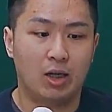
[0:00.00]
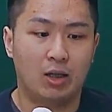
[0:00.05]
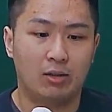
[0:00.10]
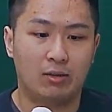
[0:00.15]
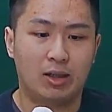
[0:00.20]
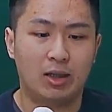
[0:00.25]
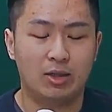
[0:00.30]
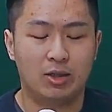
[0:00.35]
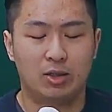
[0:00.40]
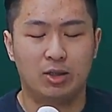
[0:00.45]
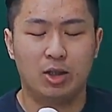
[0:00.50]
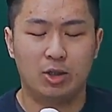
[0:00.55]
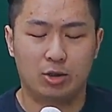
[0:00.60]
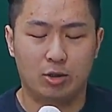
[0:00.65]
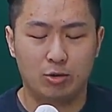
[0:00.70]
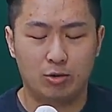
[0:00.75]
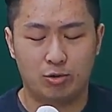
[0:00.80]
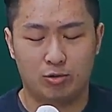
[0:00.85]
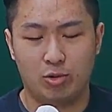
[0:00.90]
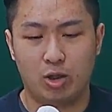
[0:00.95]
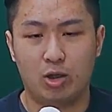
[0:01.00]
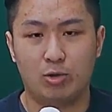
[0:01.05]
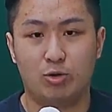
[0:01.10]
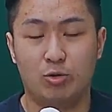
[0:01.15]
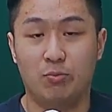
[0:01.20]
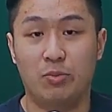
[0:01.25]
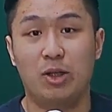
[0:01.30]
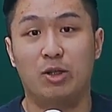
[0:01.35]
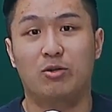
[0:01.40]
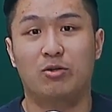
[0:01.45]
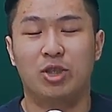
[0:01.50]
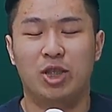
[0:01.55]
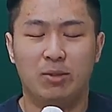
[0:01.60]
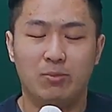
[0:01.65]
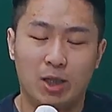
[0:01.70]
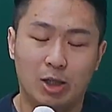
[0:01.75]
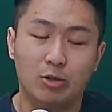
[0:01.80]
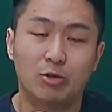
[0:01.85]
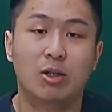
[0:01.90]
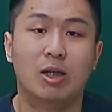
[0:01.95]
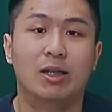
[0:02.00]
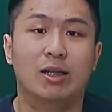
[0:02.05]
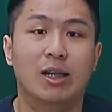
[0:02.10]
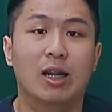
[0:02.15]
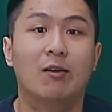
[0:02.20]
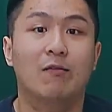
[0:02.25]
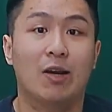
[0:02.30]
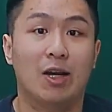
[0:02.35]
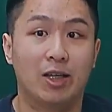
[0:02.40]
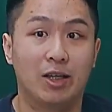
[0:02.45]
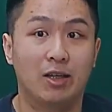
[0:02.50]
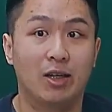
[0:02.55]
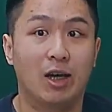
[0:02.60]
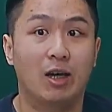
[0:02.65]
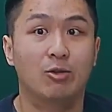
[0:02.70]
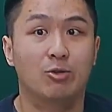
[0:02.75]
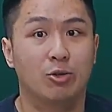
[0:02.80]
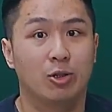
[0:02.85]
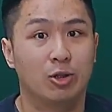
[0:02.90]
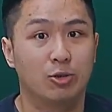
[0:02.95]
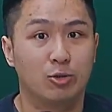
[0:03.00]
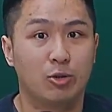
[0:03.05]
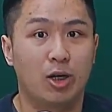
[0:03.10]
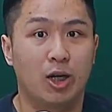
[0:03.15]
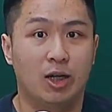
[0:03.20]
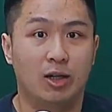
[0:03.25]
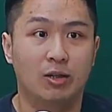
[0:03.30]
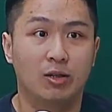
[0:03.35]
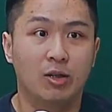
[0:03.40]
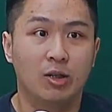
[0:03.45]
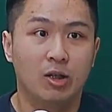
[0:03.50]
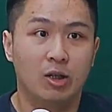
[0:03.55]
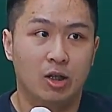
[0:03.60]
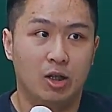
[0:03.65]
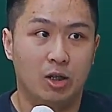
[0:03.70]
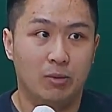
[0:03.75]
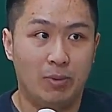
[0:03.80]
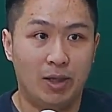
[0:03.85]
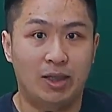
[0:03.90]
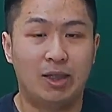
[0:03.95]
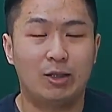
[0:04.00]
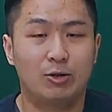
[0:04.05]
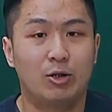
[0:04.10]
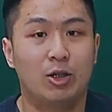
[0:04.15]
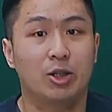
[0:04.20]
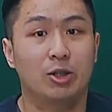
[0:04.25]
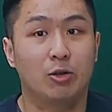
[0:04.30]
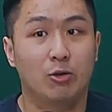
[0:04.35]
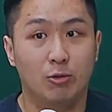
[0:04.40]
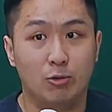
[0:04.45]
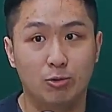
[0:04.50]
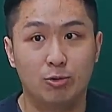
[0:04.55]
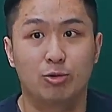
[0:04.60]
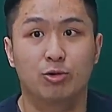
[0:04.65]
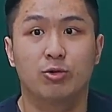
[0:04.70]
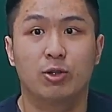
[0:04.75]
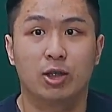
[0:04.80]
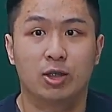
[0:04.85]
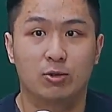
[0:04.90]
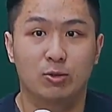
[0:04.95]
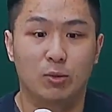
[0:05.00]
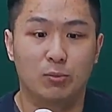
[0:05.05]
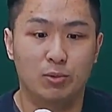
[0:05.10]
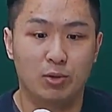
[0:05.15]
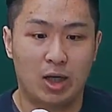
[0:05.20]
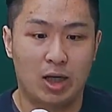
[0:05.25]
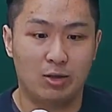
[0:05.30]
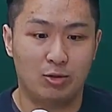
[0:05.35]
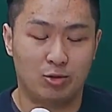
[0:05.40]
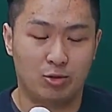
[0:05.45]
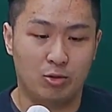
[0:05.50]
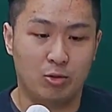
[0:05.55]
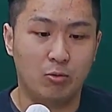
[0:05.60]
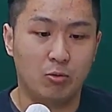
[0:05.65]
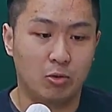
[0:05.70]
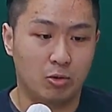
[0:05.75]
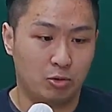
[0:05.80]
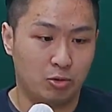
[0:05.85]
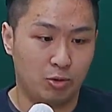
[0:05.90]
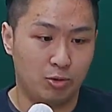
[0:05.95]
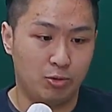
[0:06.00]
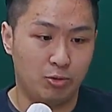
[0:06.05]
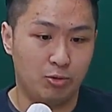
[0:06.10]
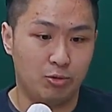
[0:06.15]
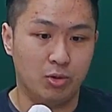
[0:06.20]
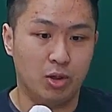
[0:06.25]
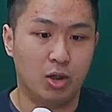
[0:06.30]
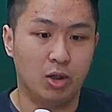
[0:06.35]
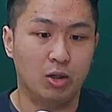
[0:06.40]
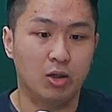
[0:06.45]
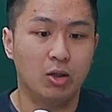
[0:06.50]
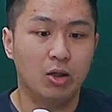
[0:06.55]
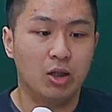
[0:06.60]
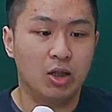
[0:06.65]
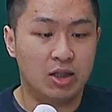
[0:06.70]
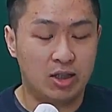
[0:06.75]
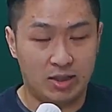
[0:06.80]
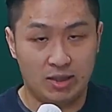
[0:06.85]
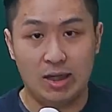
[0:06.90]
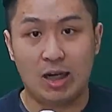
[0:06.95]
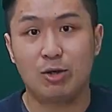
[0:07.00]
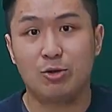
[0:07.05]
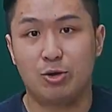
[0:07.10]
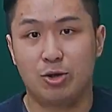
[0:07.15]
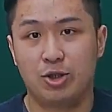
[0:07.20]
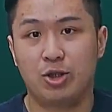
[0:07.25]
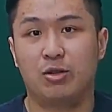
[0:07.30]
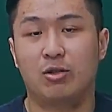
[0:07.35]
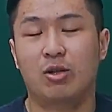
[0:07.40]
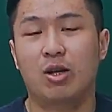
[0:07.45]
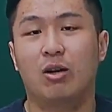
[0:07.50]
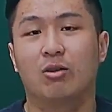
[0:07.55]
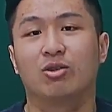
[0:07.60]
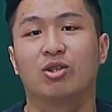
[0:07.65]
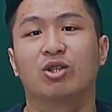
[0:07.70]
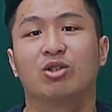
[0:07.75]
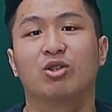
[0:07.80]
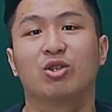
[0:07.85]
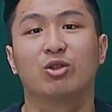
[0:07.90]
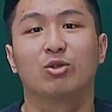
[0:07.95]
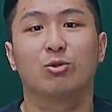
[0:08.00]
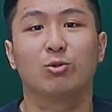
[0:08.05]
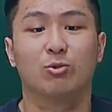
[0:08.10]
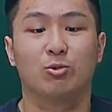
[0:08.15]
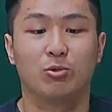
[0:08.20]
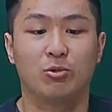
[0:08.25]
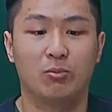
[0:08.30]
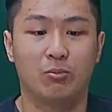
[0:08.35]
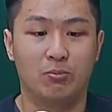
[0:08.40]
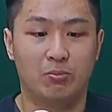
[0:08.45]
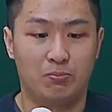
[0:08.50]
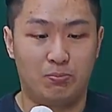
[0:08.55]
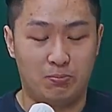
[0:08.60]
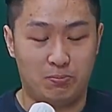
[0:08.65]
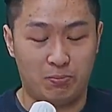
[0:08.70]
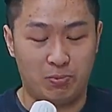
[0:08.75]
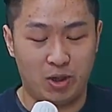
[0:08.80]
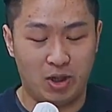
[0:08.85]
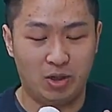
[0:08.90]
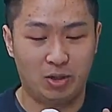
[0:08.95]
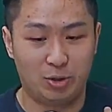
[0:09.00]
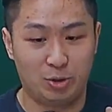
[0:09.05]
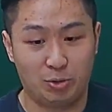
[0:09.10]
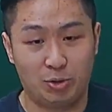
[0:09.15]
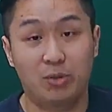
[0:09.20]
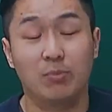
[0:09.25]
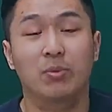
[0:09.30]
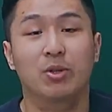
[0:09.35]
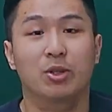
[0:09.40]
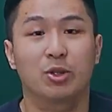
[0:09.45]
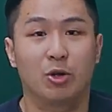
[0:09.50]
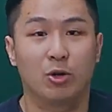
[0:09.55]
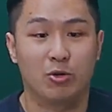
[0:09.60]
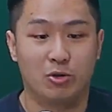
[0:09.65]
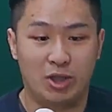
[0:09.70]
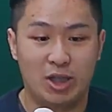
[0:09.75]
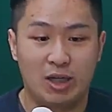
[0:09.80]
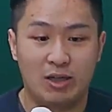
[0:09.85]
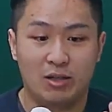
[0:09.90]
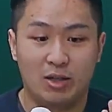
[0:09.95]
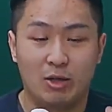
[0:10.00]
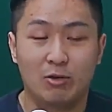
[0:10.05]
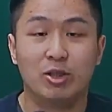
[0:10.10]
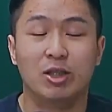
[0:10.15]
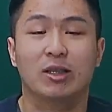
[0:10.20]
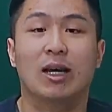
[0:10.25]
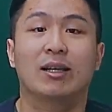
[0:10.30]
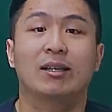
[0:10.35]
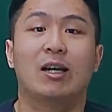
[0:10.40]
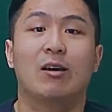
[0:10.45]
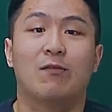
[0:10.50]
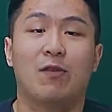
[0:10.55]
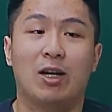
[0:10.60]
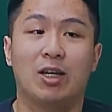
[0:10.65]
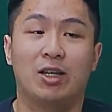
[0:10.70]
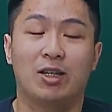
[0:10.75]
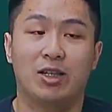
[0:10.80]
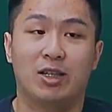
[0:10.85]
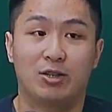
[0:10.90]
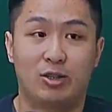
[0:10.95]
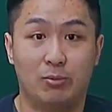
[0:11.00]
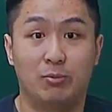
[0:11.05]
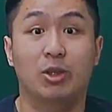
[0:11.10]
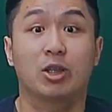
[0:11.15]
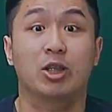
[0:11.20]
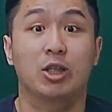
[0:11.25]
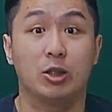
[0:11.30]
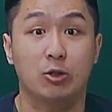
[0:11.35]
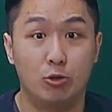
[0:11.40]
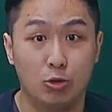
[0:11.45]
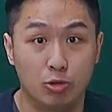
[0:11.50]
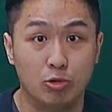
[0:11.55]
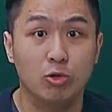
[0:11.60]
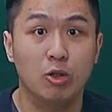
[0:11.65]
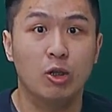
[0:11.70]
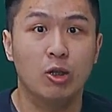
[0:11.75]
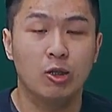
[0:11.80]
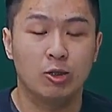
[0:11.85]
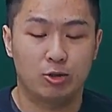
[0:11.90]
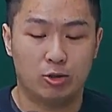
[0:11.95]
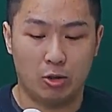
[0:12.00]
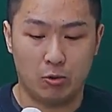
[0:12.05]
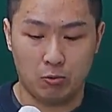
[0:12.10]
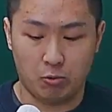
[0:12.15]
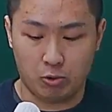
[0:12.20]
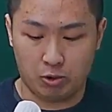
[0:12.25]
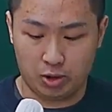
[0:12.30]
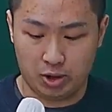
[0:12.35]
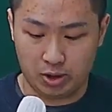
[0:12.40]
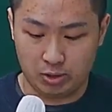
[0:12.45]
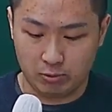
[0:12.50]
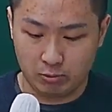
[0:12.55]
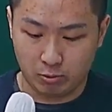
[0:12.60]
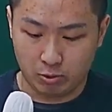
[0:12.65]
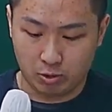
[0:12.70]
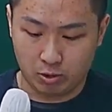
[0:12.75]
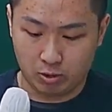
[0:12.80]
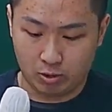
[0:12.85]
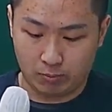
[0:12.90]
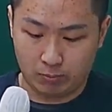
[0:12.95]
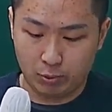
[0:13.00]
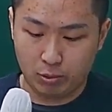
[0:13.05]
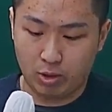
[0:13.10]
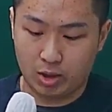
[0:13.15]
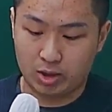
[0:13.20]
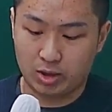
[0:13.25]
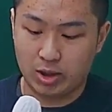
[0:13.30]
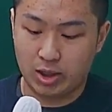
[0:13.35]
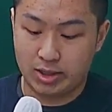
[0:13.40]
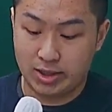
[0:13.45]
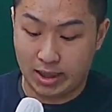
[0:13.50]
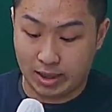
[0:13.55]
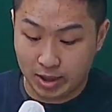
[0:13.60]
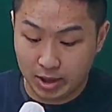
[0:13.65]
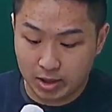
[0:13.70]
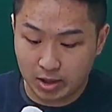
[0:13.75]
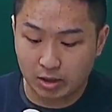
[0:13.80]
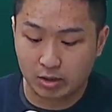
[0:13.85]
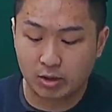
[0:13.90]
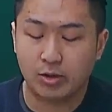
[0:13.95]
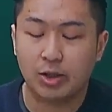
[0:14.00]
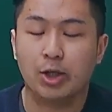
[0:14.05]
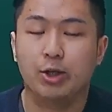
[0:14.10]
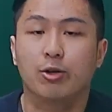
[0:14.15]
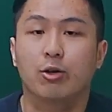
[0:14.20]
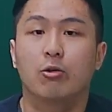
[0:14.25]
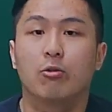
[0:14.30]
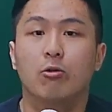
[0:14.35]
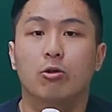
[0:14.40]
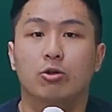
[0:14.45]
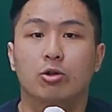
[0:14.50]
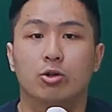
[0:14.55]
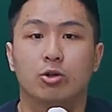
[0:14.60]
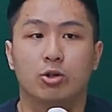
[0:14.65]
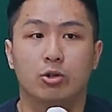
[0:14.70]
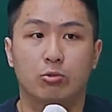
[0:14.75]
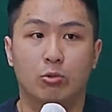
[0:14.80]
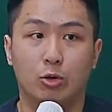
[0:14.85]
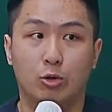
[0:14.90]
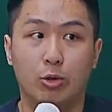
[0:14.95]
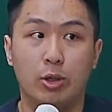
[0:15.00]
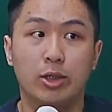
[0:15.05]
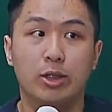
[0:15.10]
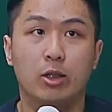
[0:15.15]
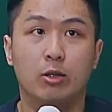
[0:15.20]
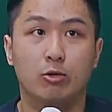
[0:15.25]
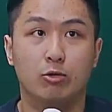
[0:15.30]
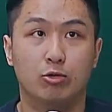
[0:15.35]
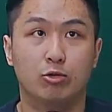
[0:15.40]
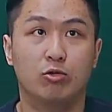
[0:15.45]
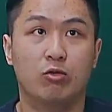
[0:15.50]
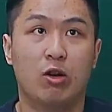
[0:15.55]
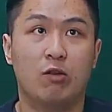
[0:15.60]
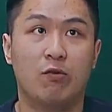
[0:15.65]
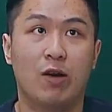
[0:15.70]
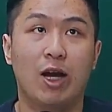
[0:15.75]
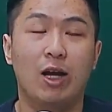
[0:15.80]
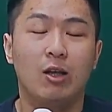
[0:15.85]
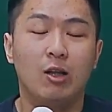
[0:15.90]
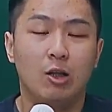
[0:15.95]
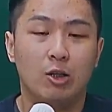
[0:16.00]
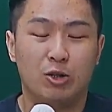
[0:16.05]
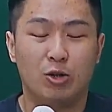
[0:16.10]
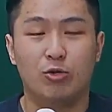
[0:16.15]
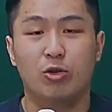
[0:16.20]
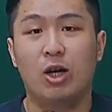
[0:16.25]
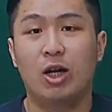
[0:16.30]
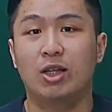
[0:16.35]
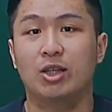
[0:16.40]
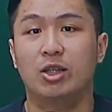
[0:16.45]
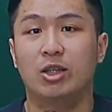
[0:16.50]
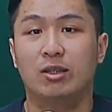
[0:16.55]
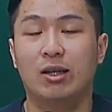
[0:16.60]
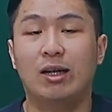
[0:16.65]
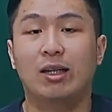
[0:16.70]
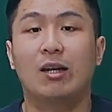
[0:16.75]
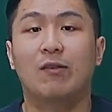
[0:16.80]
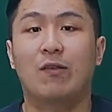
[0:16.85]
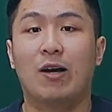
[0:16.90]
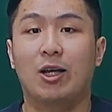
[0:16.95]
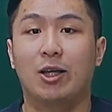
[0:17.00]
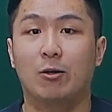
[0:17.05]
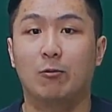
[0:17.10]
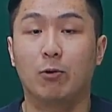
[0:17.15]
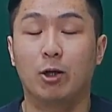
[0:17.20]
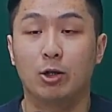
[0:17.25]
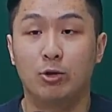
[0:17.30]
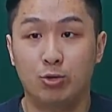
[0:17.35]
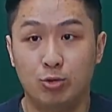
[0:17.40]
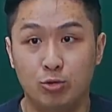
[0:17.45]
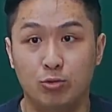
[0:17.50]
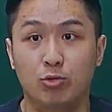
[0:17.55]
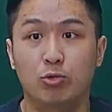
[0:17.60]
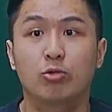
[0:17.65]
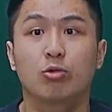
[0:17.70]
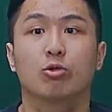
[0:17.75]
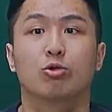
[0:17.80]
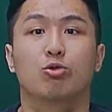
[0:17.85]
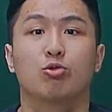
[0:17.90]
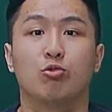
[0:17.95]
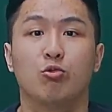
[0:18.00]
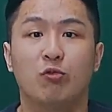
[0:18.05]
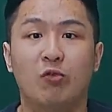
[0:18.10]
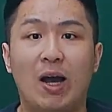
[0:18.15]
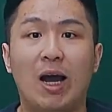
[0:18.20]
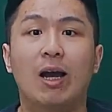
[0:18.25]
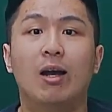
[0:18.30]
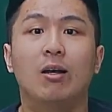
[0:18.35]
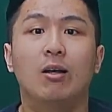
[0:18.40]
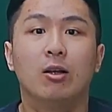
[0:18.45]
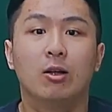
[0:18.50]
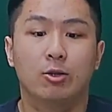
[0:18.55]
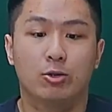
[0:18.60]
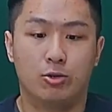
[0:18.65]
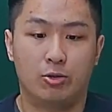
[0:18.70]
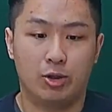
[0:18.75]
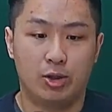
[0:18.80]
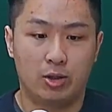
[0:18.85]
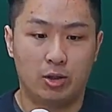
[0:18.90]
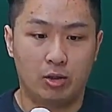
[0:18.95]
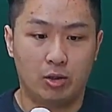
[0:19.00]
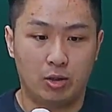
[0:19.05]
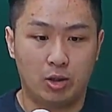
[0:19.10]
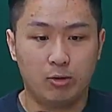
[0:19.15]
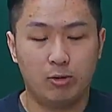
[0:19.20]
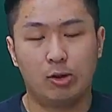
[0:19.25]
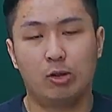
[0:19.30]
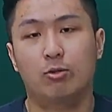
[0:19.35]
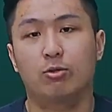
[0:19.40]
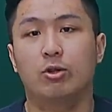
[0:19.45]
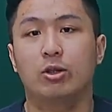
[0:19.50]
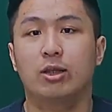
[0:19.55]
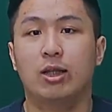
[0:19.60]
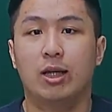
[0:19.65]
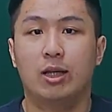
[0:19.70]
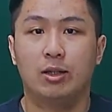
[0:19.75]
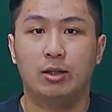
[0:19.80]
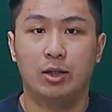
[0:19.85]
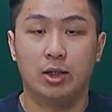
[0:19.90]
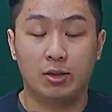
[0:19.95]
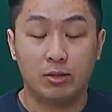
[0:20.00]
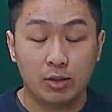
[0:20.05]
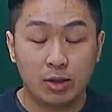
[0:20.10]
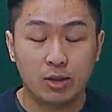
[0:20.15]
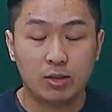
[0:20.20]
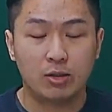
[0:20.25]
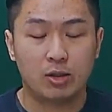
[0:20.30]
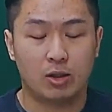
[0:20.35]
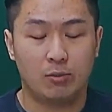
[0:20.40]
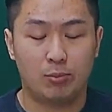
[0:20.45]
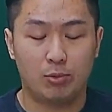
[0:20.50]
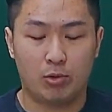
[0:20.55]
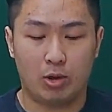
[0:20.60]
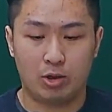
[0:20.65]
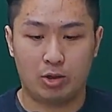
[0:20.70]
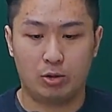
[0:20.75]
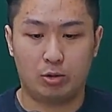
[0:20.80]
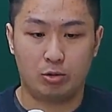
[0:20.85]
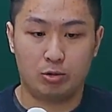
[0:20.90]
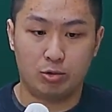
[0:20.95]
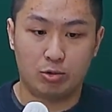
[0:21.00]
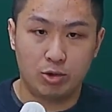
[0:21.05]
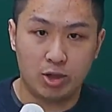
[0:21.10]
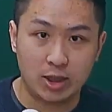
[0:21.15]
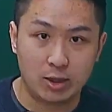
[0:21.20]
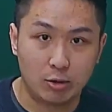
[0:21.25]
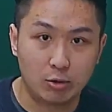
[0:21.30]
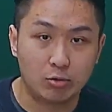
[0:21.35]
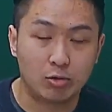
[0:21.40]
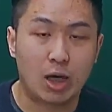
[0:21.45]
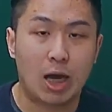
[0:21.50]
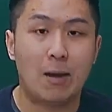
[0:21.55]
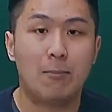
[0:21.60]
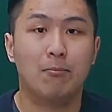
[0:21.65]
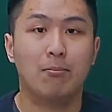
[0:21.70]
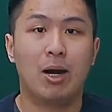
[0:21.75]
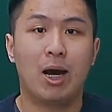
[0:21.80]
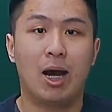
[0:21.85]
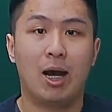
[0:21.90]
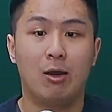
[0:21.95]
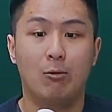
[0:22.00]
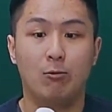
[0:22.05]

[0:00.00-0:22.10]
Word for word: 但是那时候主要准备的东西基本上都在台大法研啦。所以虽然北大虽然也有录取，但是我不敢说我对于其他学校的考试制度。有像了解台大法言一样这么的清楚，所以我不管是在讲义上的内容，或者是我推荐的读书方法，都仍然是以台大法言为主做出发。所以各位同学在聆听的，不管是读书进度的安排、